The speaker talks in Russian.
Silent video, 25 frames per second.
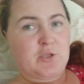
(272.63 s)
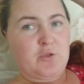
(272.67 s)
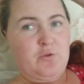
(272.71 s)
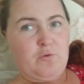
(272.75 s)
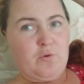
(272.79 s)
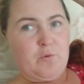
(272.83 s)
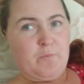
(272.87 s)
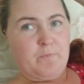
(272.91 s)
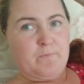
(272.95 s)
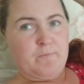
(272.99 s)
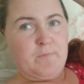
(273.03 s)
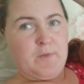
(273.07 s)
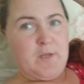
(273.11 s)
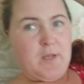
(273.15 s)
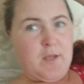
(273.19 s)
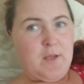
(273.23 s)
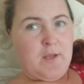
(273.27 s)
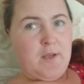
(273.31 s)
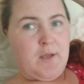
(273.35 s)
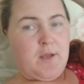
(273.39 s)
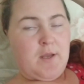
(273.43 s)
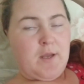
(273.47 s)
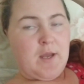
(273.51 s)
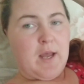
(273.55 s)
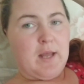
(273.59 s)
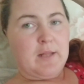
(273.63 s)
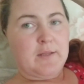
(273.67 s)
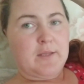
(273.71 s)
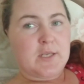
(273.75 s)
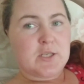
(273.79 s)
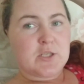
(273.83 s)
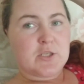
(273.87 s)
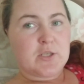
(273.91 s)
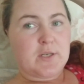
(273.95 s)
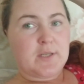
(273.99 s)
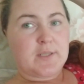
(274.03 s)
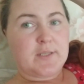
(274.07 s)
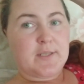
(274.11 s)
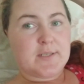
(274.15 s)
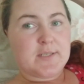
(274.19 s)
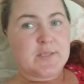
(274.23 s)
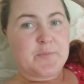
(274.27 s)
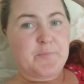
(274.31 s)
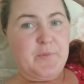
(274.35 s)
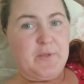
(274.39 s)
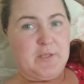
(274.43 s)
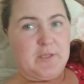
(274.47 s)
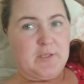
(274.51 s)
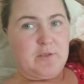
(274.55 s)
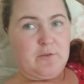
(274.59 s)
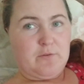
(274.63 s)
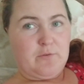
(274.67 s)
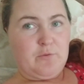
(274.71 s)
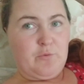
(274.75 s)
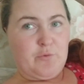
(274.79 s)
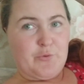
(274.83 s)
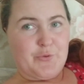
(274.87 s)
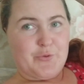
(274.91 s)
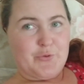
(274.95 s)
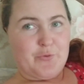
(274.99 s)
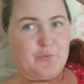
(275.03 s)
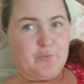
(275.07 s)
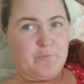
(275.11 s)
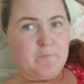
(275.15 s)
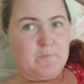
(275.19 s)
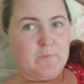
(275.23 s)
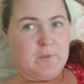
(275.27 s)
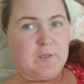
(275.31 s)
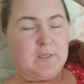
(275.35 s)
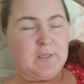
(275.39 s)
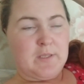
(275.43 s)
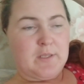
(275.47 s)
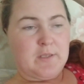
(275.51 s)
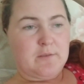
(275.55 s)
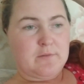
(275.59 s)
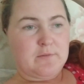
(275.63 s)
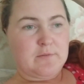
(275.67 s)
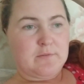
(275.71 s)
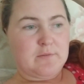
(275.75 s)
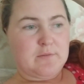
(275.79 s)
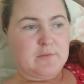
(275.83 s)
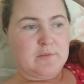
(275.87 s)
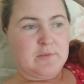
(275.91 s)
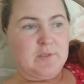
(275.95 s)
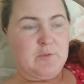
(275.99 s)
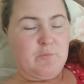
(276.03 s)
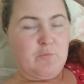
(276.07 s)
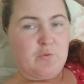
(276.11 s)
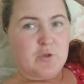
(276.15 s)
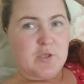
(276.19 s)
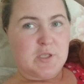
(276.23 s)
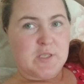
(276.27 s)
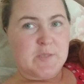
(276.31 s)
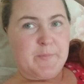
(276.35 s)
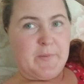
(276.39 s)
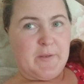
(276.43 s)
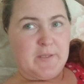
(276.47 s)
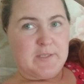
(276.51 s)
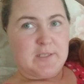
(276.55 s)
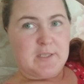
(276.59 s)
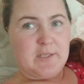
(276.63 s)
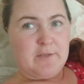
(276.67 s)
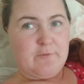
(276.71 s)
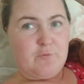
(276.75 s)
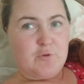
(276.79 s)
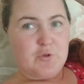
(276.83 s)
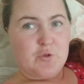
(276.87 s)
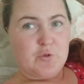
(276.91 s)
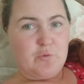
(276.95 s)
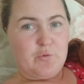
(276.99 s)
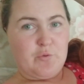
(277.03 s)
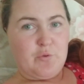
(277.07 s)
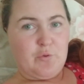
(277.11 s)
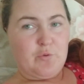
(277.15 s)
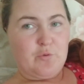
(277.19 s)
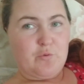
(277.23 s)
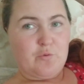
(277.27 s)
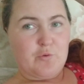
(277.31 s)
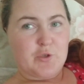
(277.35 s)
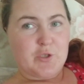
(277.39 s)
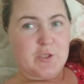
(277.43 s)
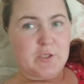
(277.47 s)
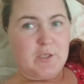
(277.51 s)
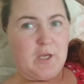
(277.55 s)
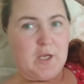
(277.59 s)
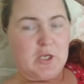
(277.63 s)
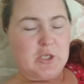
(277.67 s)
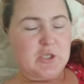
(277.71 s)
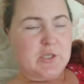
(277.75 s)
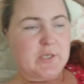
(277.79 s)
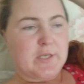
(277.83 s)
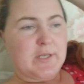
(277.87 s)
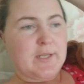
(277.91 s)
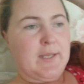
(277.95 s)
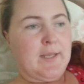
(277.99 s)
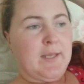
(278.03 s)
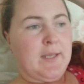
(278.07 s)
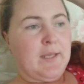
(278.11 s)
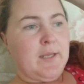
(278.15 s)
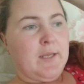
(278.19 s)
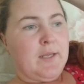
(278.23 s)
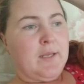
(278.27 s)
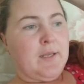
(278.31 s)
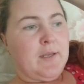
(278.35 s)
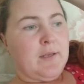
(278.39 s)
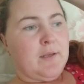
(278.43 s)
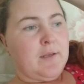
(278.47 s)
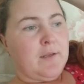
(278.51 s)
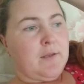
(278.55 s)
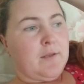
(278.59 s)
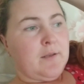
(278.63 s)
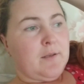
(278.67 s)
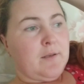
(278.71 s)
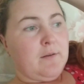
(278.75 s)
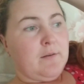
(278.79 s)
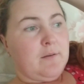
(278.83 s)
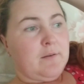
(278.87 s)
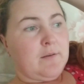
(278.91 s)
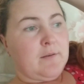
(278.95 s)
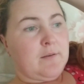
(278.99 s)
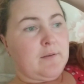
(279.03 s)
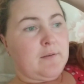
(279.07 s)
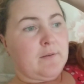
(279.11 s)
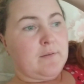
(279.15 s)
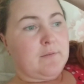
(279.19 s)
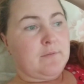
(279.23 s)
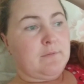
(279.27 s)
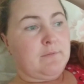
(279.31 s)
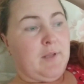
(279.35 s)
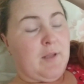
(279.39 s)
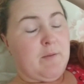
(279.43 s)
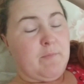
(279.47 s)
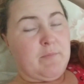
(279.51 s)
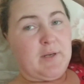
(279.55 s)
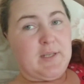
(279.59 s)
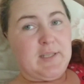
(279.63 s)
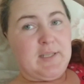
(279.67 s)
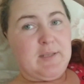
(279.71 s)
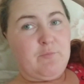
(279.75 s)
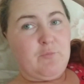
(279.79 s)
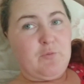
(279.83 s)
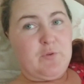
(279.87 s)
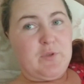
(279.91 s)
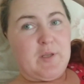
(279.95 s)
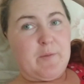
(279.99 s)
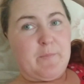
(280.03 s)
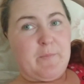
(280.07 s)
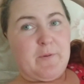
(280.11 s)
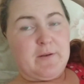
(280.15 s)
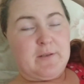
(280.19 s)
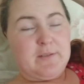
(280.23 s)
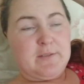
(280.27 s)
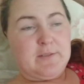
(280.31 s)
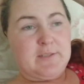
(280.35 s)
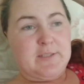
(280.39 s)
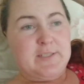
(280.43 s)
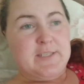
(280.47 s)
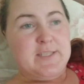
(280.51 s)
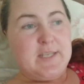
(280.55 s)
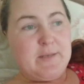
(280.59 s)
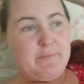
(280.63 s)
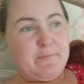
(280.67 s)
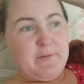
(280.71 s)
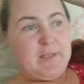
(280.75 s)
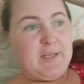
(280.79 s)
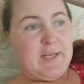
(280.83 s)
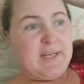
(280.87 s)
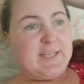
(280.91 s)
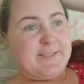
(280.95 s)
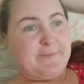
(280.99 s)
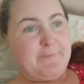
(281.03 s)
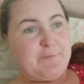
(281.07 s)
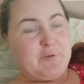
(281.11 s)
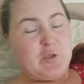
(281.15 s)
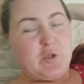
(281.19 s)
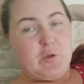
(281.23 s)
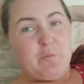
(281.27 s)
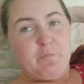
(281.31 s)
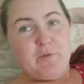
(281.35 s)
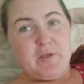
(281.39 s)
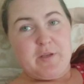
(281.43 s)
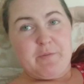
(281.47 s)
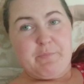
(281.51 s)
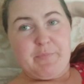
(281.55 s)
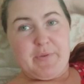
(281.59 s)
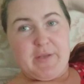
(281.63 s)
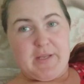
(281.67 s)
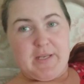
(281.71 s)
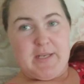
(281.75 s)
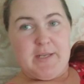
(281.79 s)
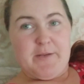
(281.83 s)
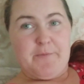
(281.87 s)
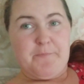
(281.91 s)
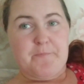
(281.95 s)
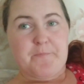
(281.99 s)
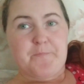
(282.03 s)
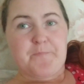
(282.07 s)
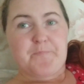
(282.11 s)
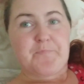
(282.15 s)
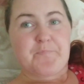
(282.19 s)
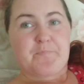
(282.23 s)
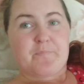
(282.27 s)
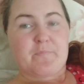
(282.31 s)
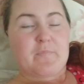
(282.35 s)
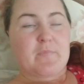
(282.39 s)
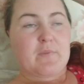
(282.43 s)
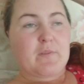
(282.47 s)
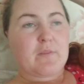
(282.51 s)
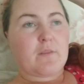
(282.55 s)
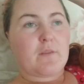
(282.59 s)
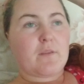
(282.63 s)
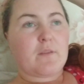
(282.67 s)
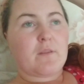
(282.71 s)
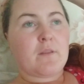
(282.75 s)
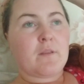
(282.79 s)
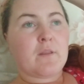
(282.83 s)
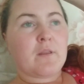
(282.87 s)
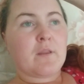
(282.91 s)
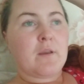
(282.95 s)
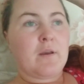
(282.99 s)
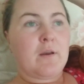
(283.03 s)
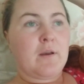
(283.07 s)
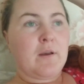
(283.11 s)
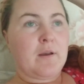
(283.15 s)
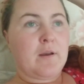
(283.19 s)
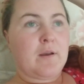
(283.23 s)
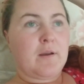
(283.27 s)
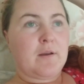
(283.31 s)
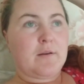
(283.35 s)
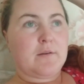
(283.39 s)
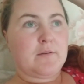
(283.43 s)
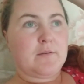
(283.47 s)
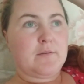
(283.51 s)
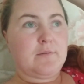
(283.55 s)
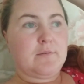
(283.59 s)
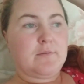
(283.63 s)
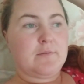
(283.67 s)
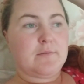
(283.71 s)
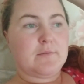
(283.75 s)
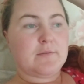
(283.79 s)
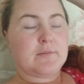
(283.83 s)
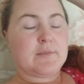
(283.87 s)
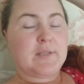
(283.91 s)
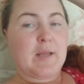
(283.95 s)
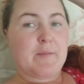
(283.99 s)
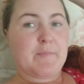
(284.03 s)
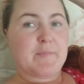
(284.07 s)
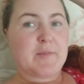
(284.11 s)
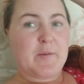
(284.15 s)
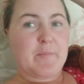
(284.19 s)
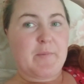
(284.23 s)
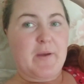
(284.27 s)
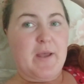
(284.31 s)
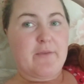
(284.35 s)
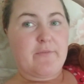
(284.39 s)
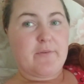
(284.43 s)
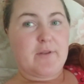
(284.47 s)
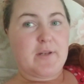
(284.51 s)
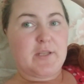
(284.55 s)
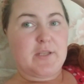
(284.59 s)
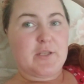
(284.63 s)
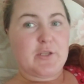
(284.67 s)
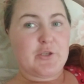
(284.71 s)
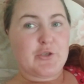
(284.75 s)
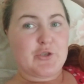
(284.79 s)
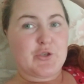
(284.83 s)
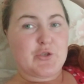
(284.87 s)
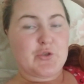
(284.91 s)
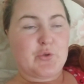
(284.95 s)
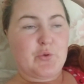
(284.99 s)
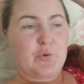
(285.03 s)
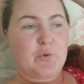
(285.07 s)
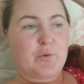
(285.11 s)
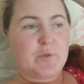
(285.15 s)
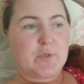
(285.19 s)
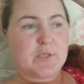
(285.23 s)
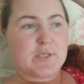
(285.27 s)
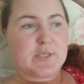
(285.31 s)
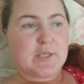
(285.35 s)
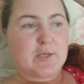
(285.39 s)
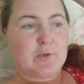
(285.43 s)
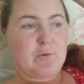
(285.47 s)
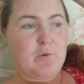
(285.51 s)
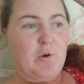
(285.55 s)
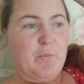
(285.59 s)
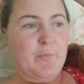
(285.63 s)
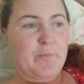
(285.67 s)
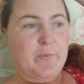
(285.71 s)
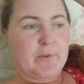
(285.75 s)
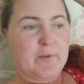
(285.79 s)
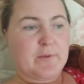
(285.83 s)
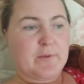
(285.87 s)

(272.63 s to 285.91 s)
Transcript: днем, а даже когда спит ночью, она не может спать от того, что у нее душит кашель. А, нам к этому, к тем лекарствам, что мы и пили, а, нам добавили еще сироп